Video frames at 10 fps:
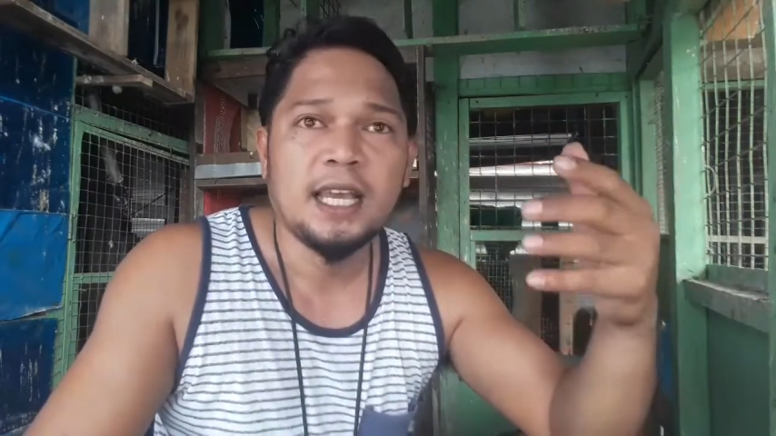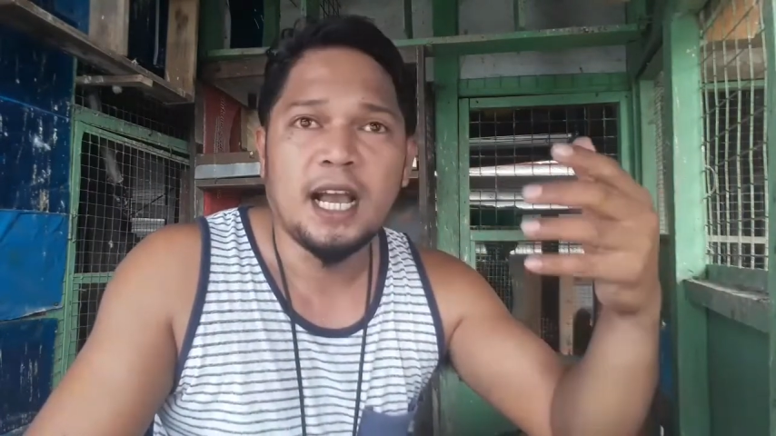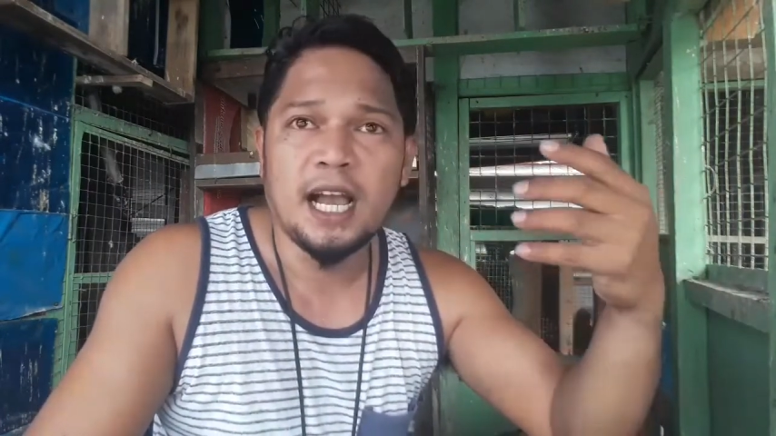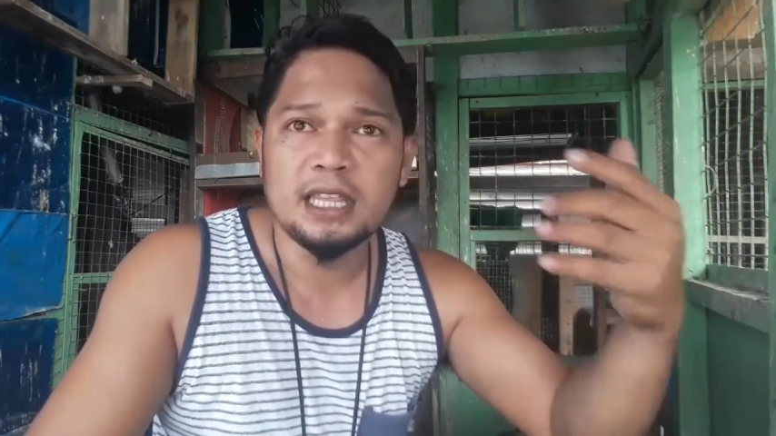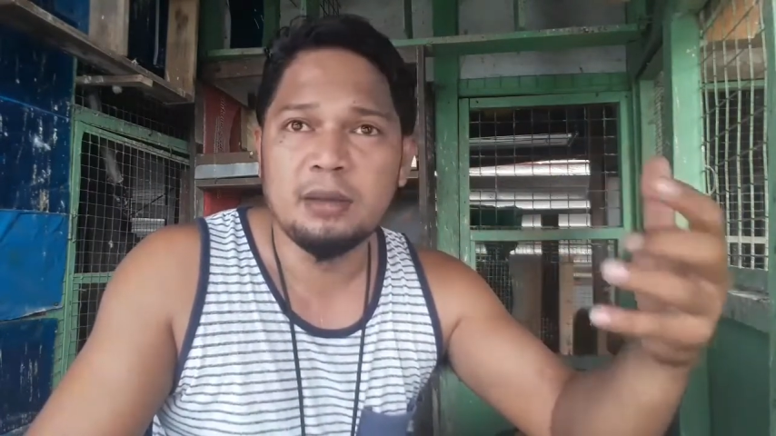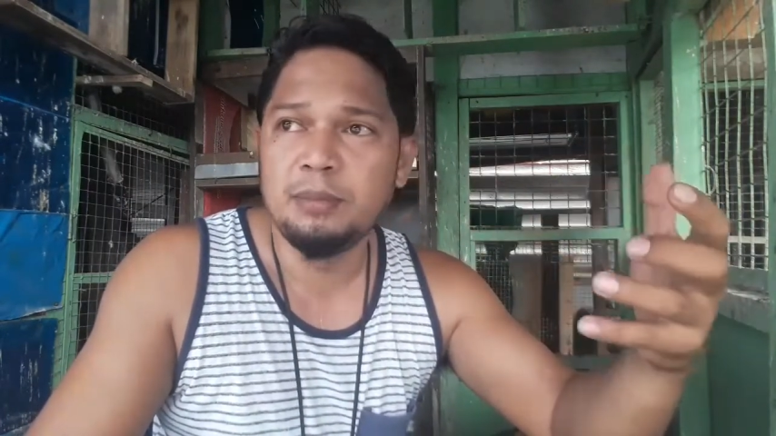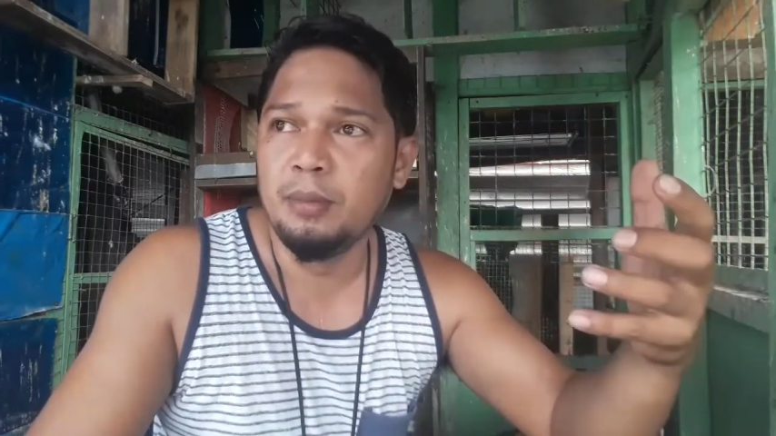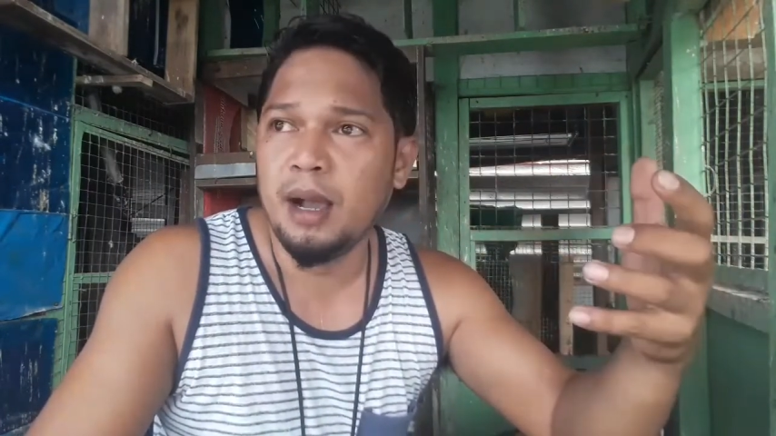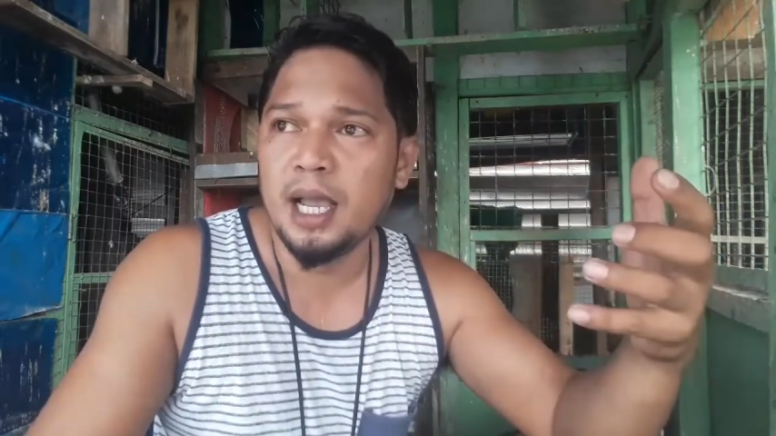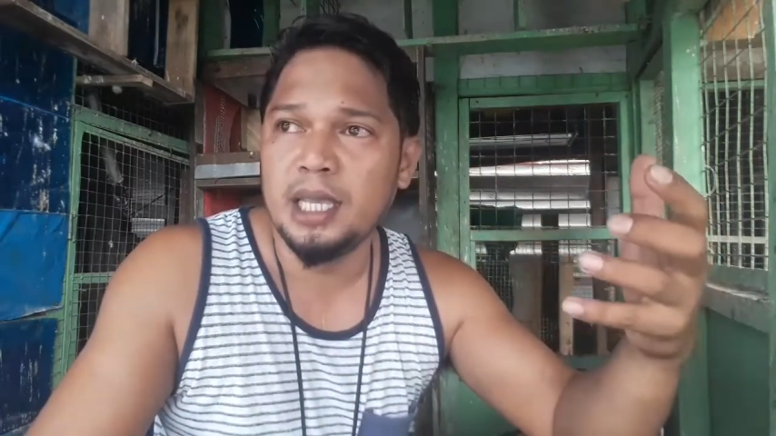ang ating
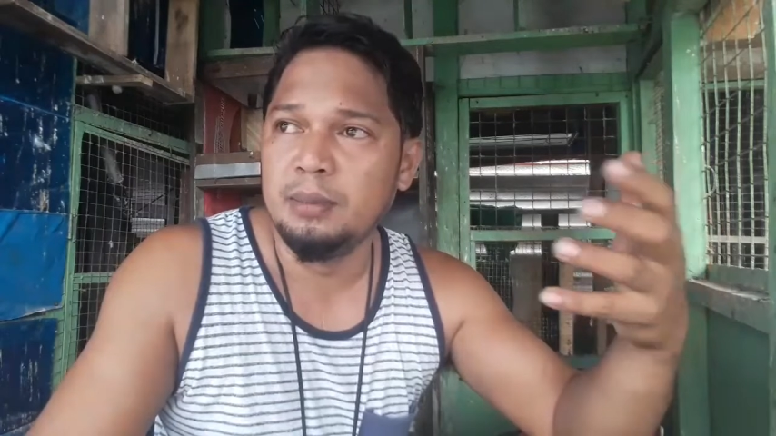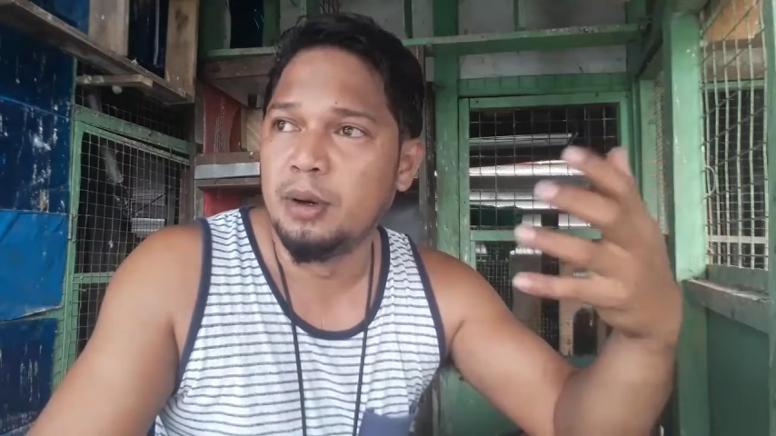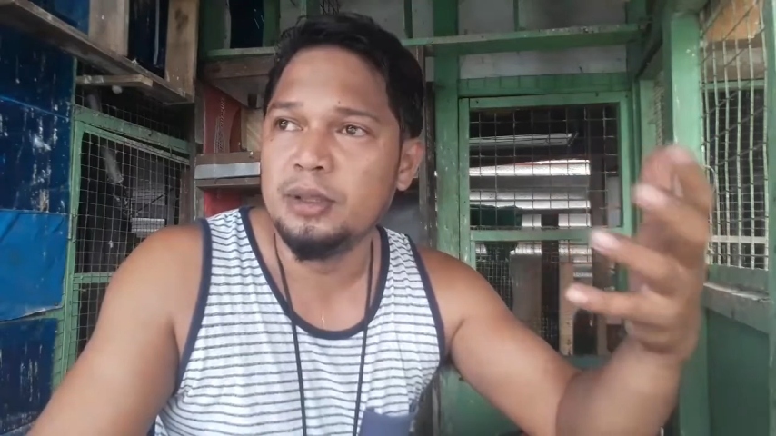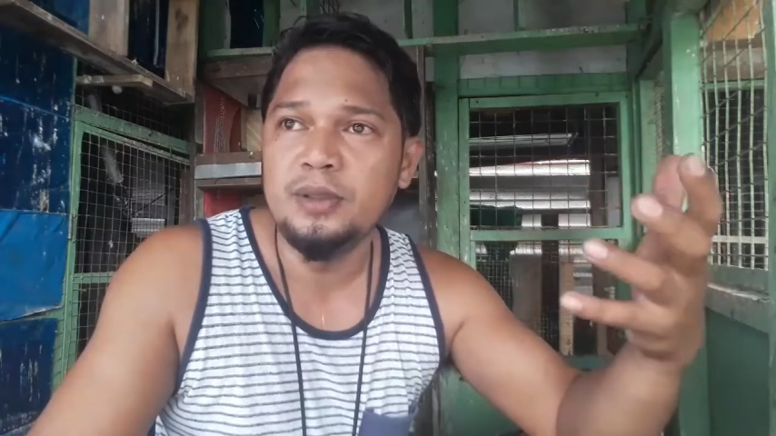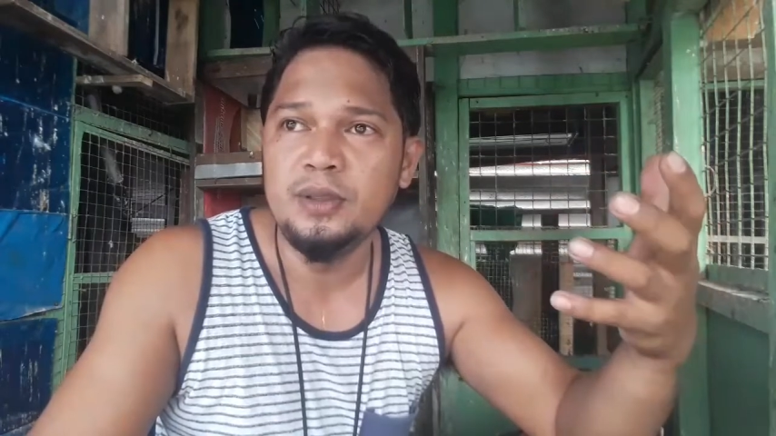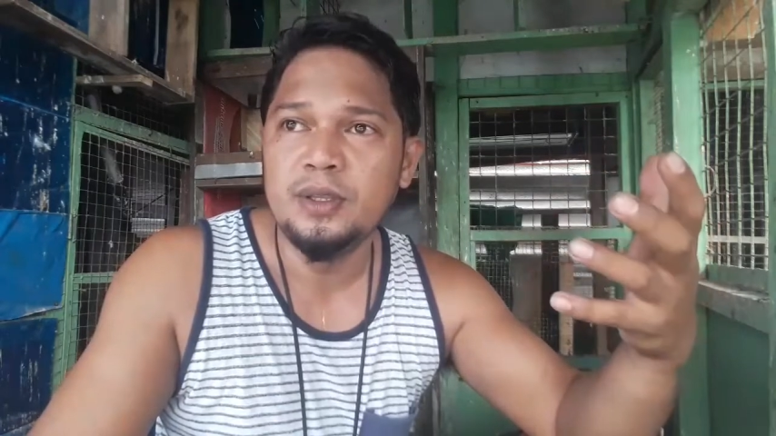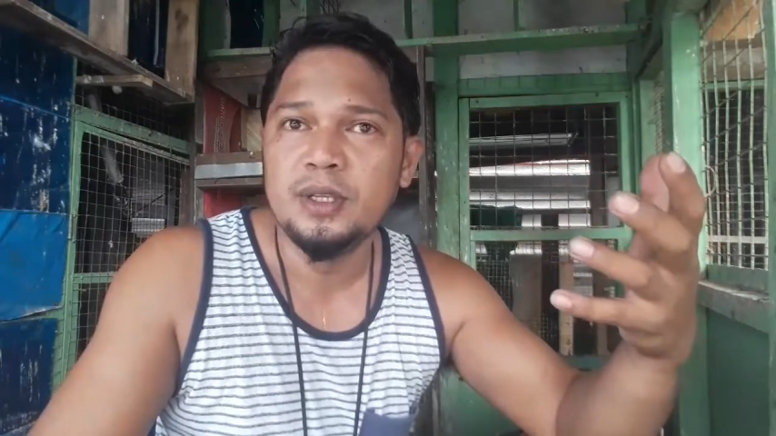pong mga ibon.